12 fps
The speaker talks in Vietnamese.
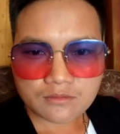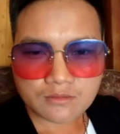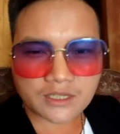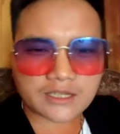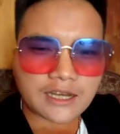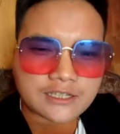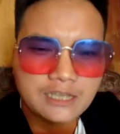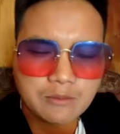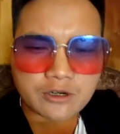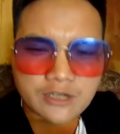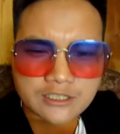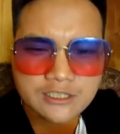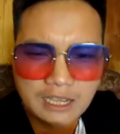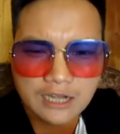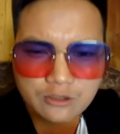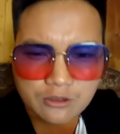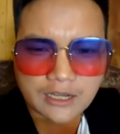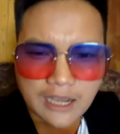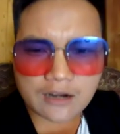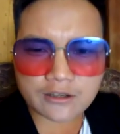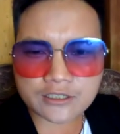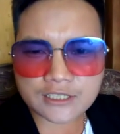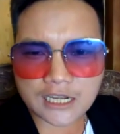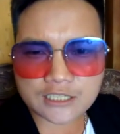mấy cá sáu mươi này xa cho cá là
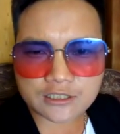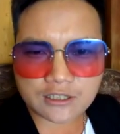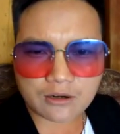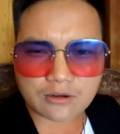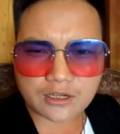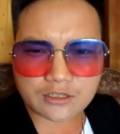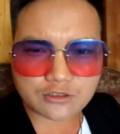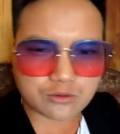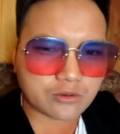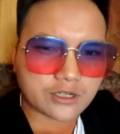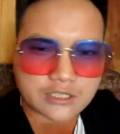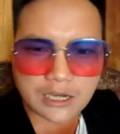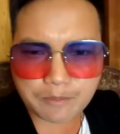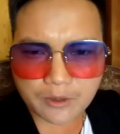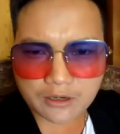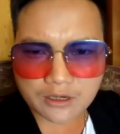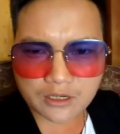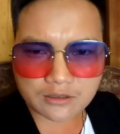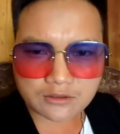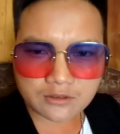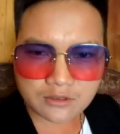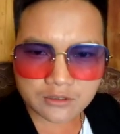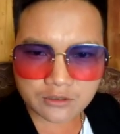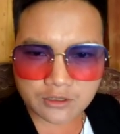ít xa chị tao nè chú này chập lại nè
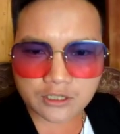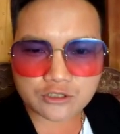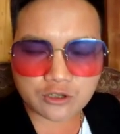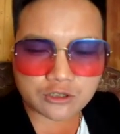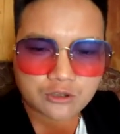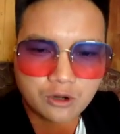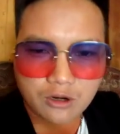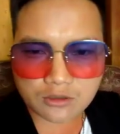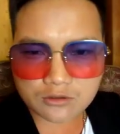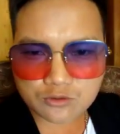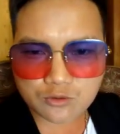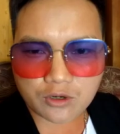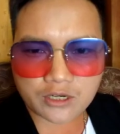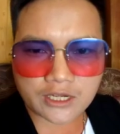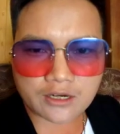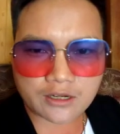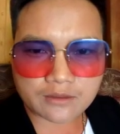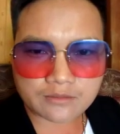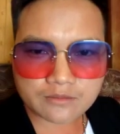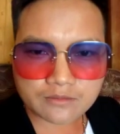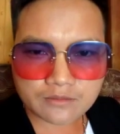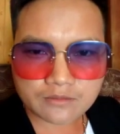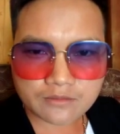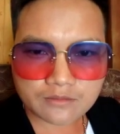cho nên chó tỏ đùa này nè
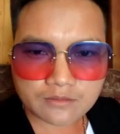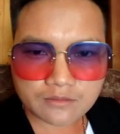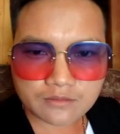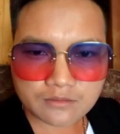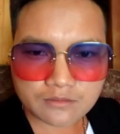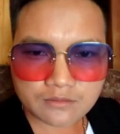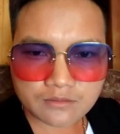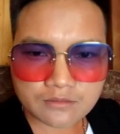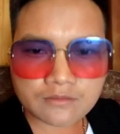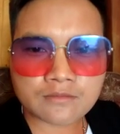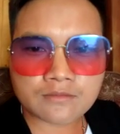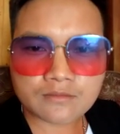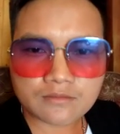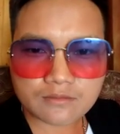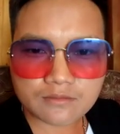ừ